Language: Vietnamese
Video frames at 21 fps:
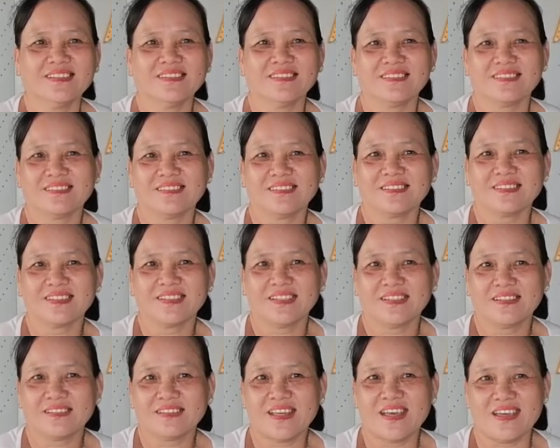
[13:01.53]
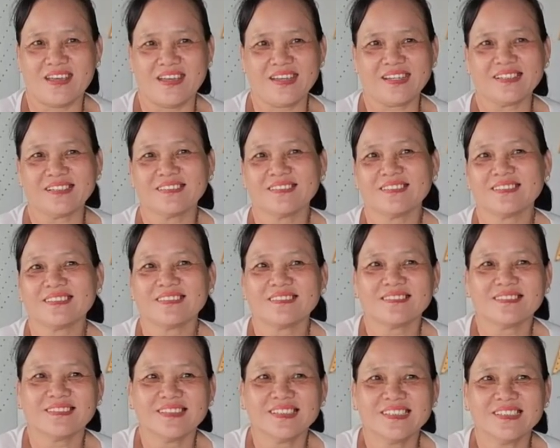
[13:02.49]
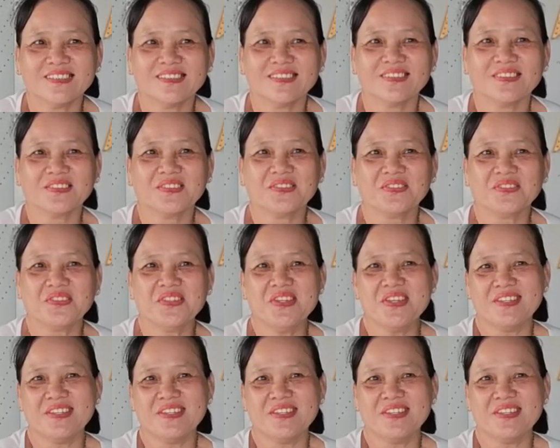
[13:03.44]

thiệt không thiệt thiệt luôn ha